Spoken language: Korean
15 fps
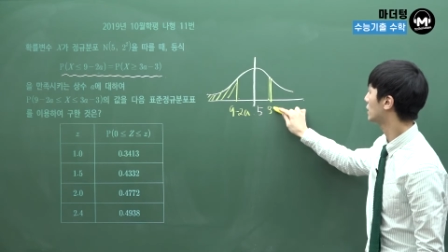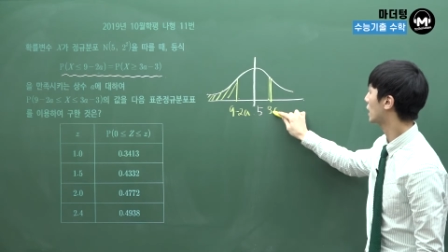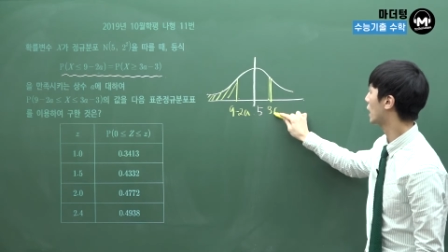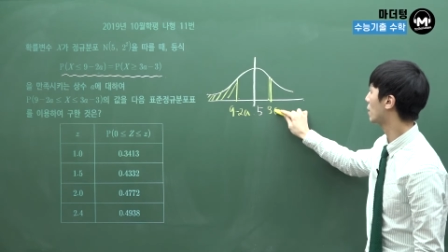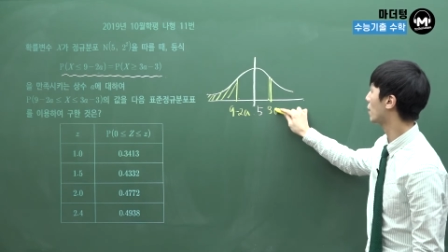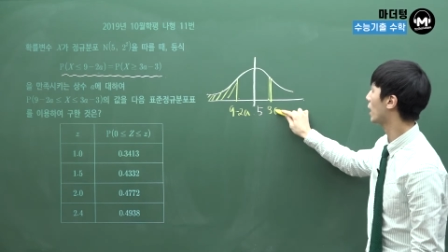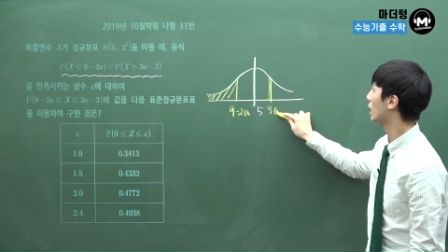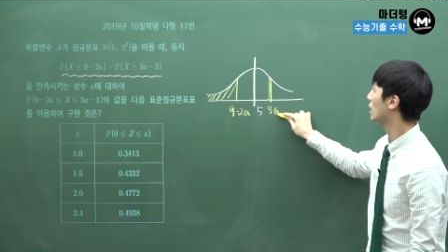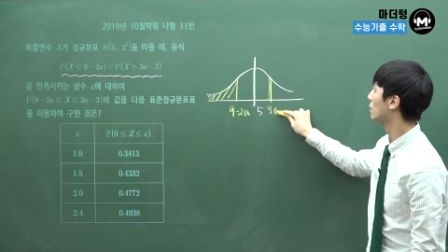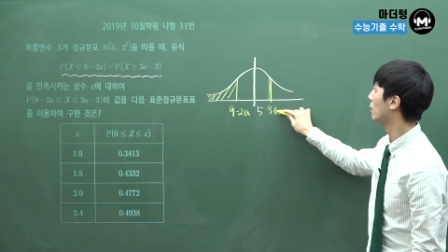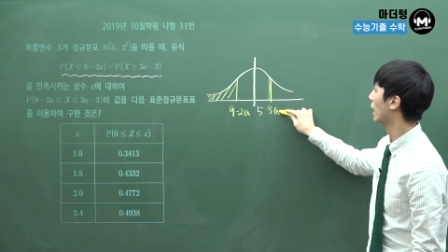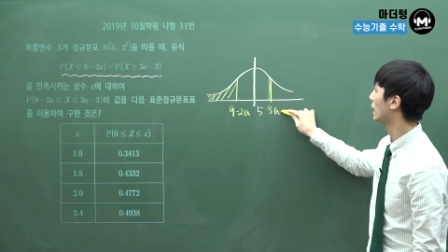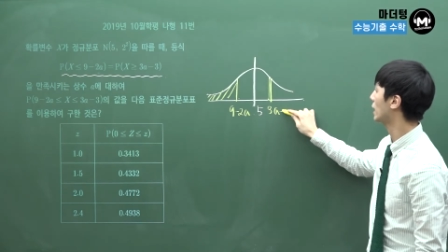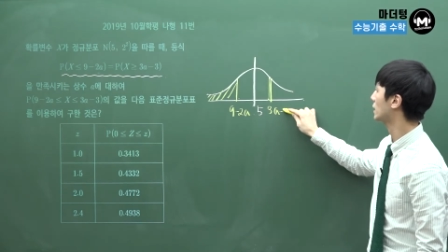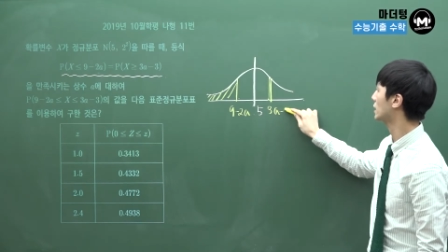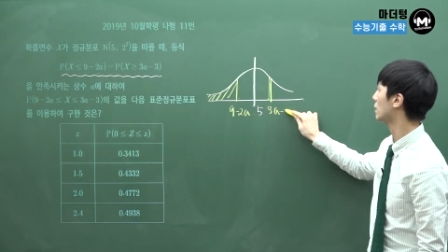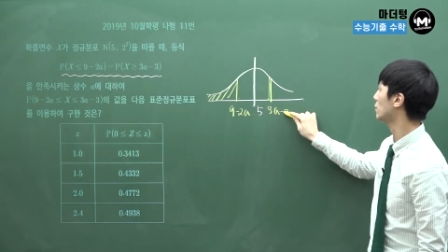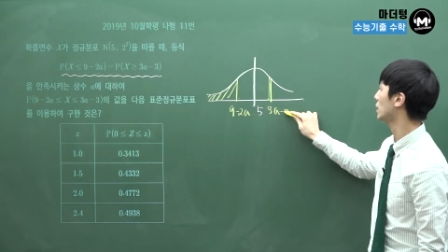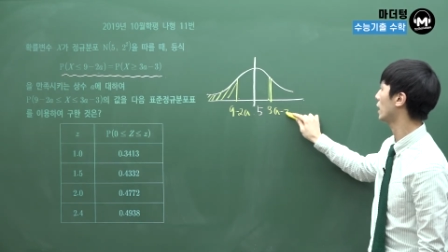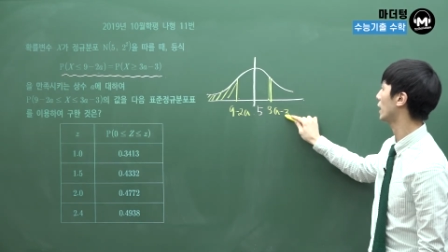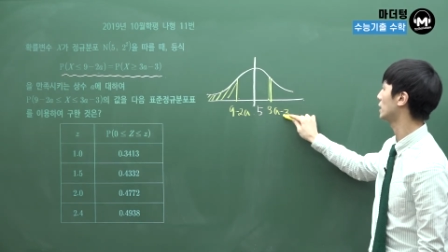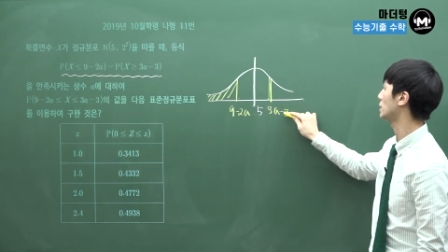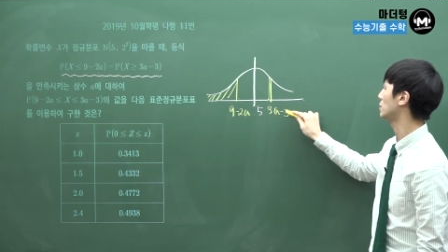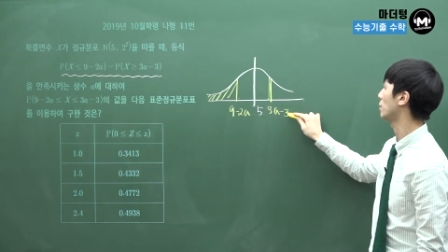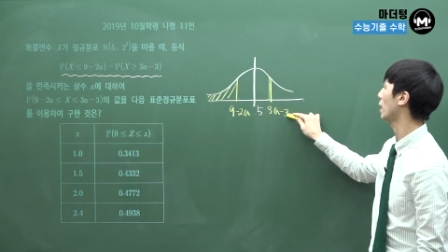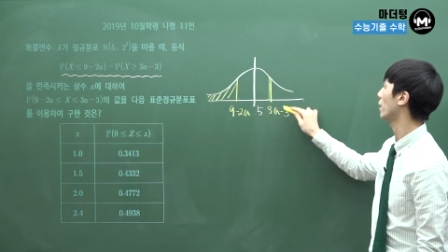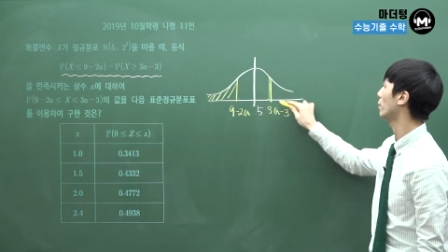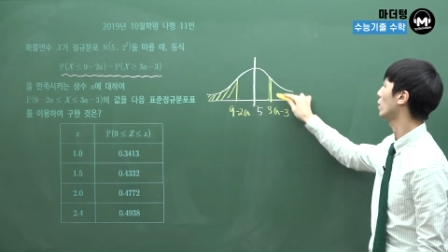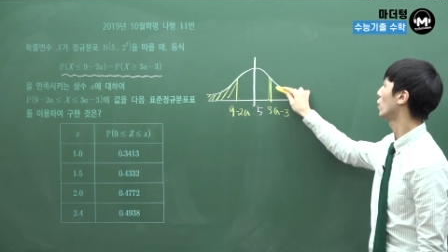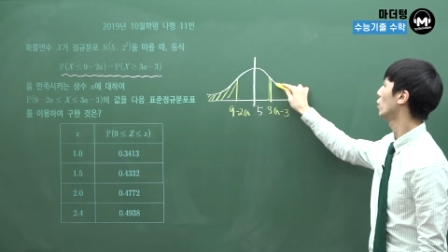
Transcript: 3a 마이너스 3이 돼야지만